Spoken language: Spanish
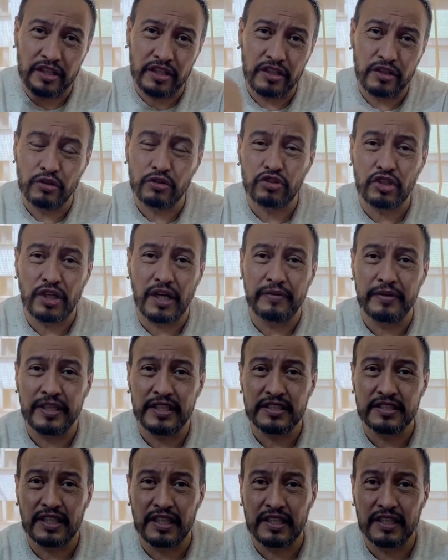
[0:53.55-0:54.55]
y otra
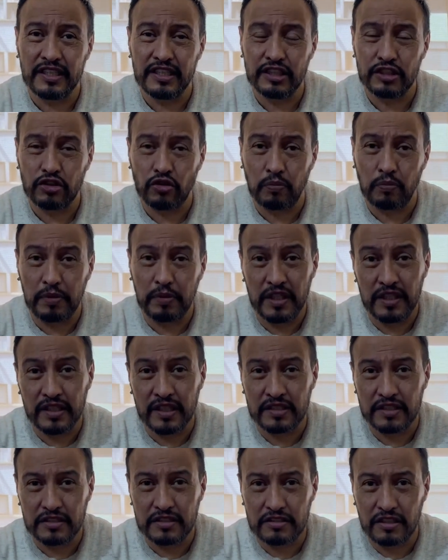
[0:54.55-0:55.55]
vez a quienes
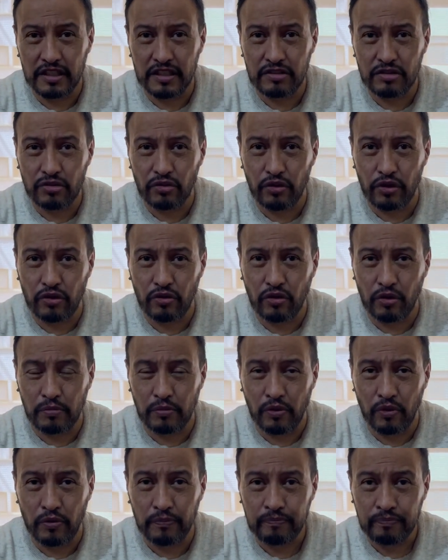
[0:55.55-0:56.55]
opinan distinto y
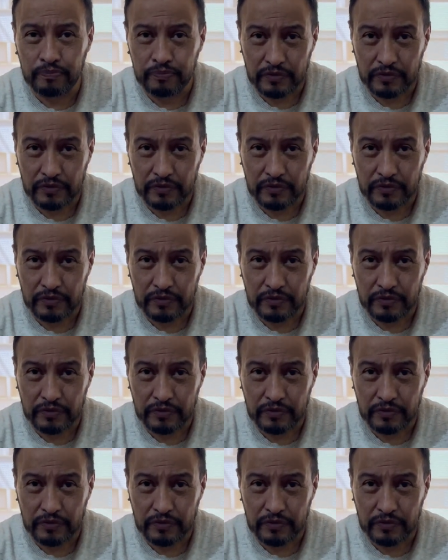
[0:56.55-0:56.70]
como